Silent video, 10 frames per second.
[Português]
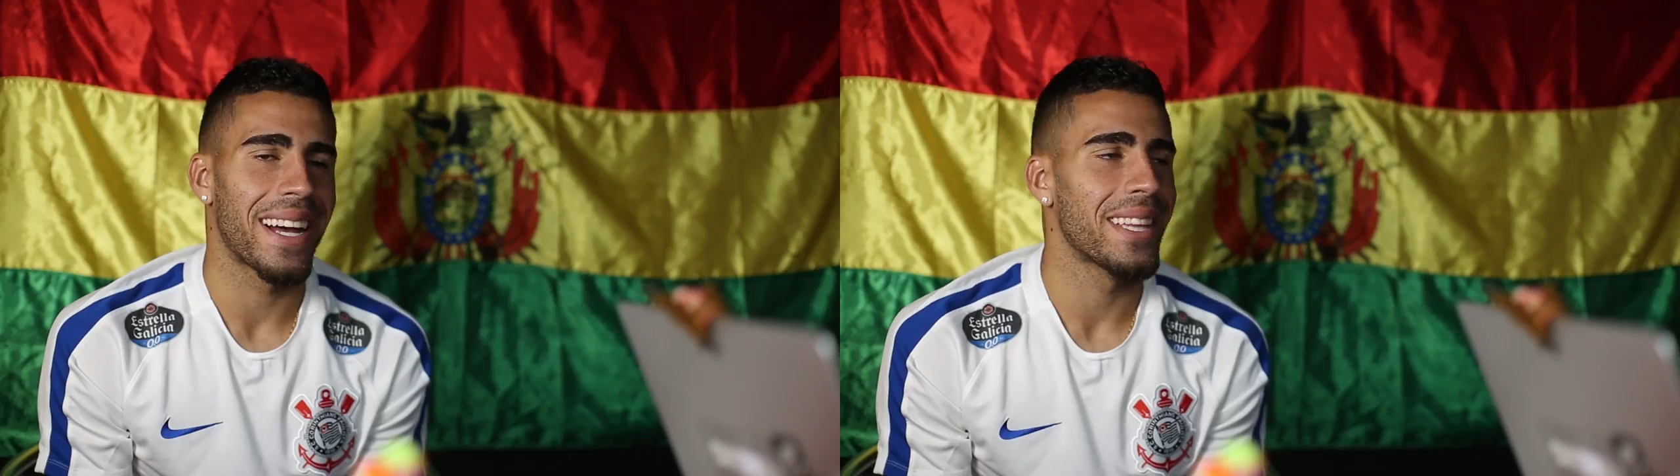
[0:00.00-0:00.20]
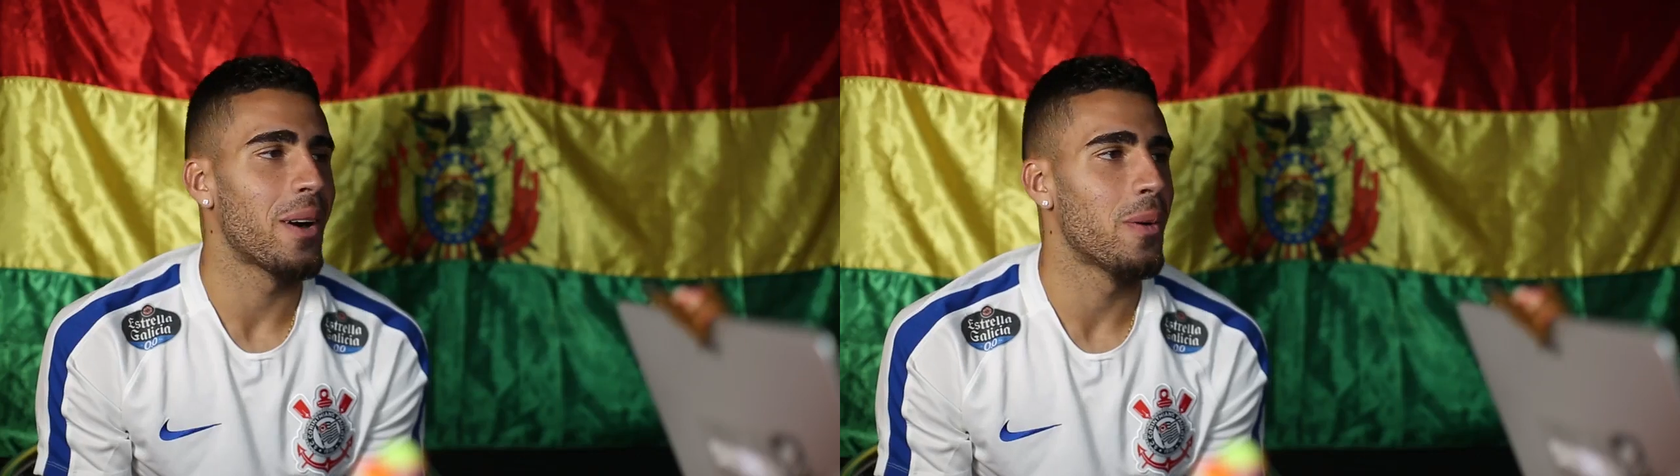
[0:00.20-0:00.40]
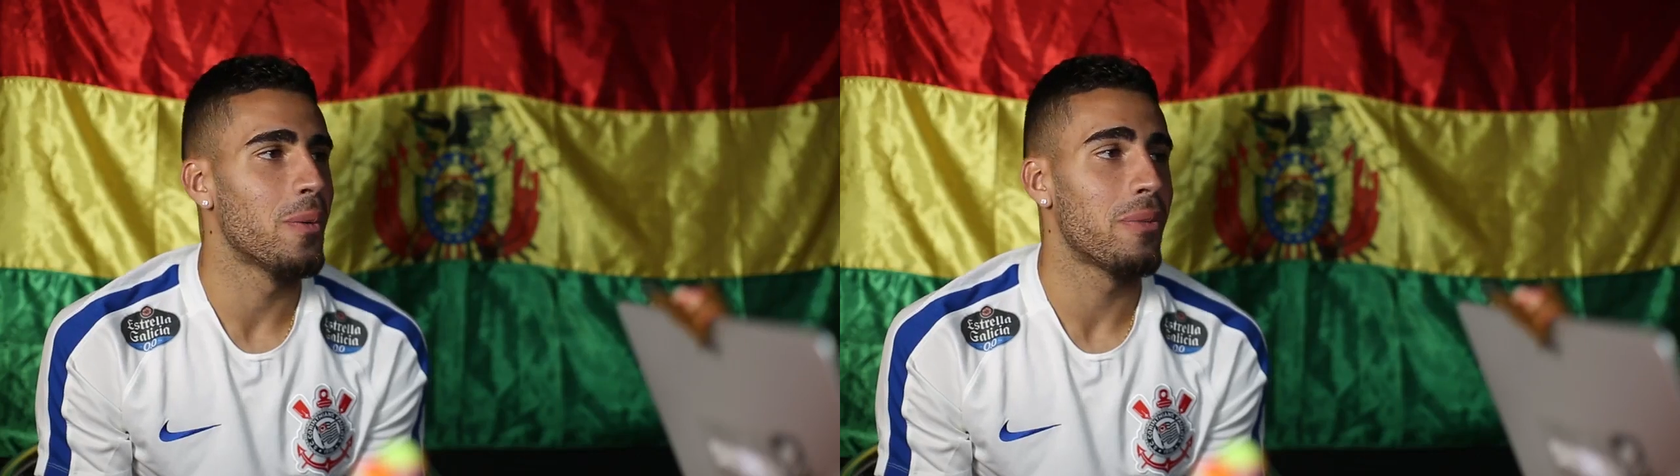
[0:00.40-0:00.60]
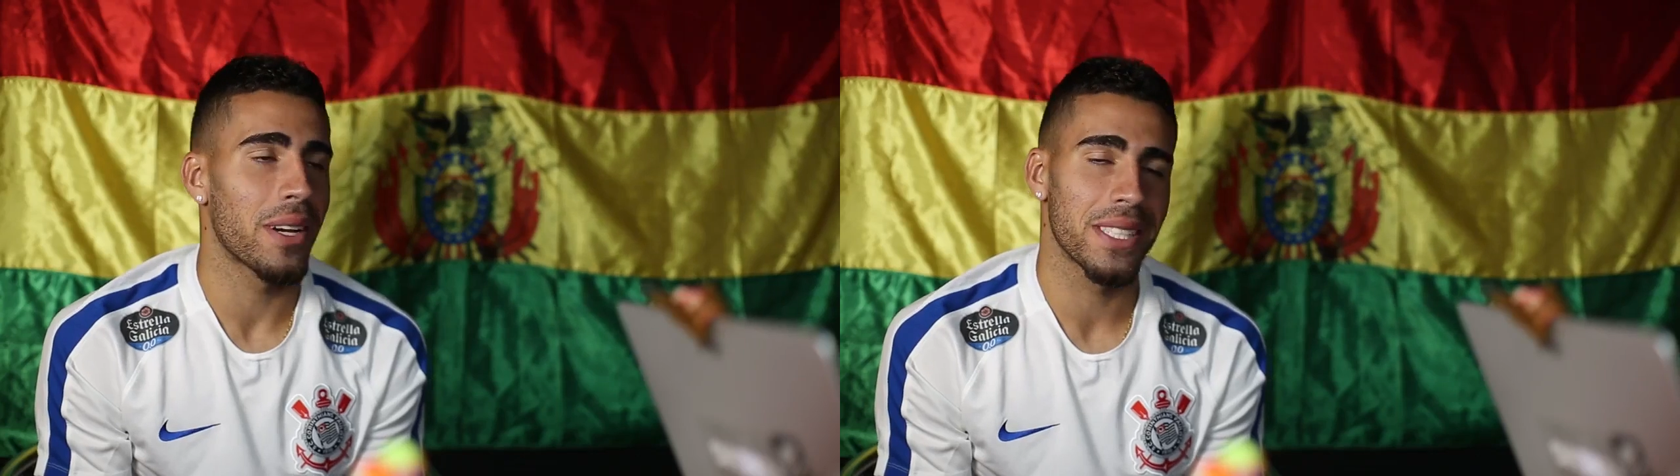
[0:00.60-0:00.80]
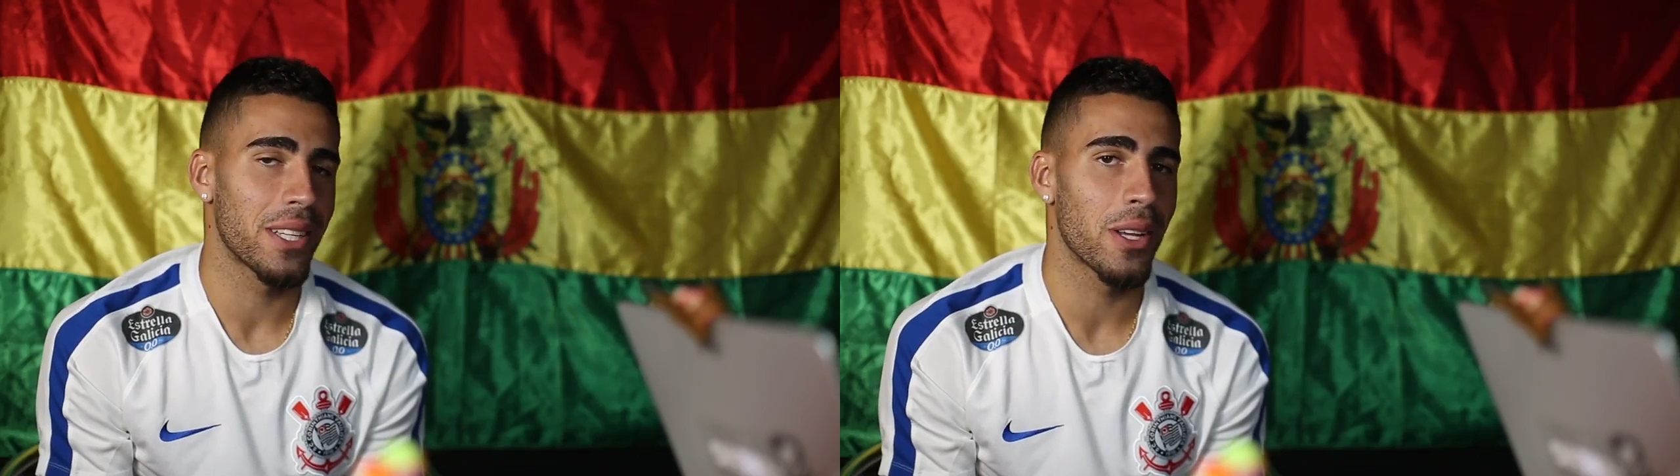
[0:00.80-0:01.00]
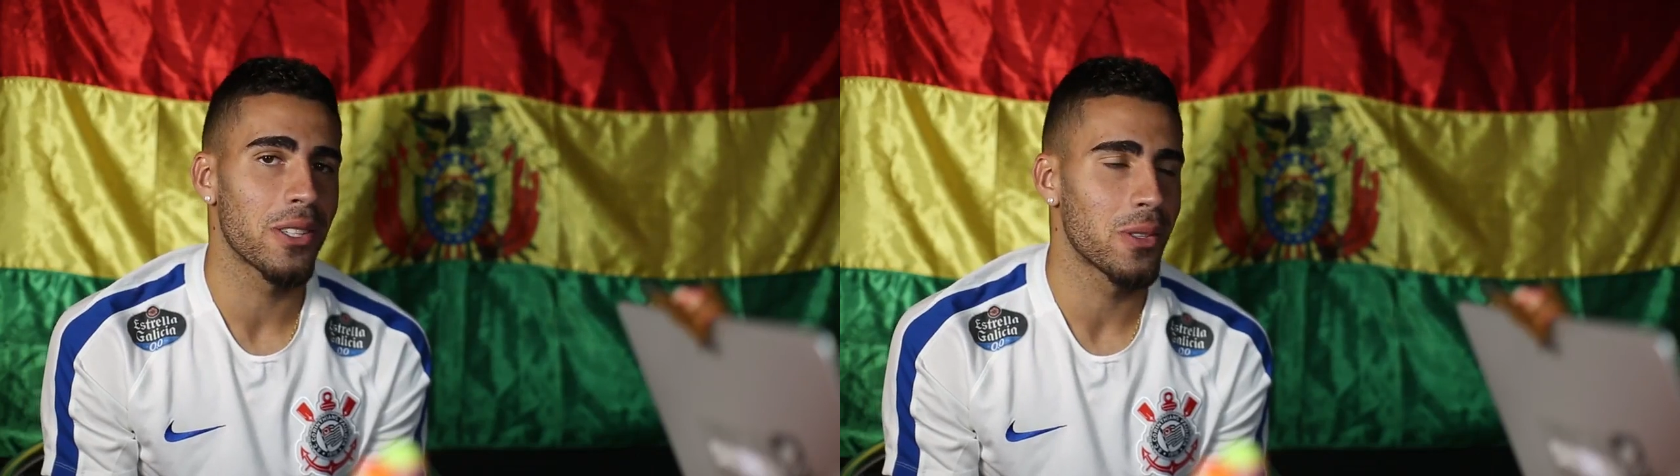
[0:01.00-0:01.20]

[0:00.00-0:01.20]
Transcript: cada um fazendo a